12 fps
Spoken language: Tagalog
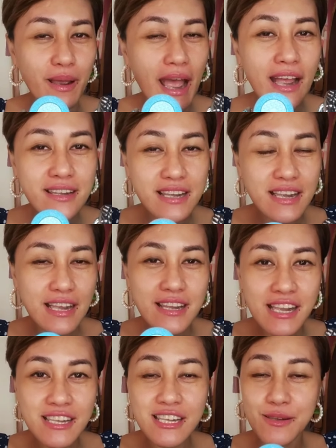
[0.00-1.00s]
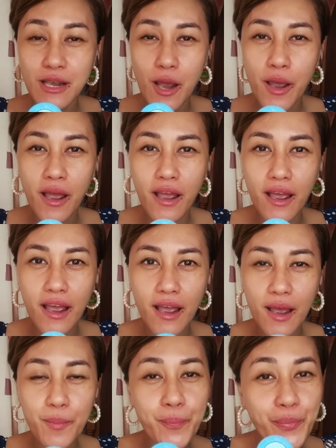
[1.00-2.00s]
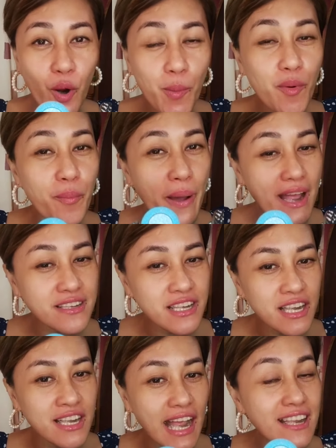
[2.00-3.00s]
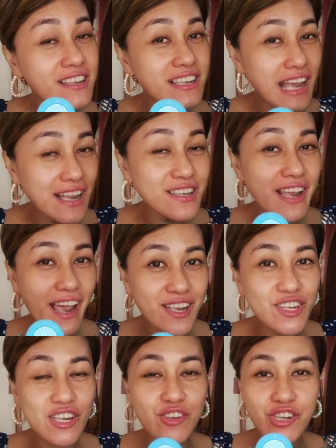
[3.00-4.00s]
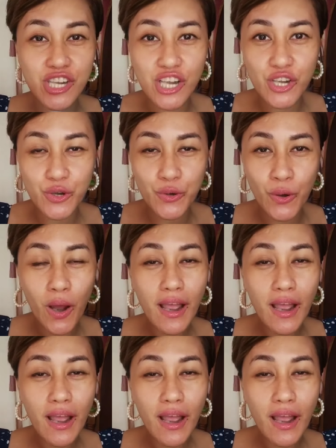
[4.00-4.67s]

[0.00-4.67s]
anti this uh, promo bundle anti anti-aging trio,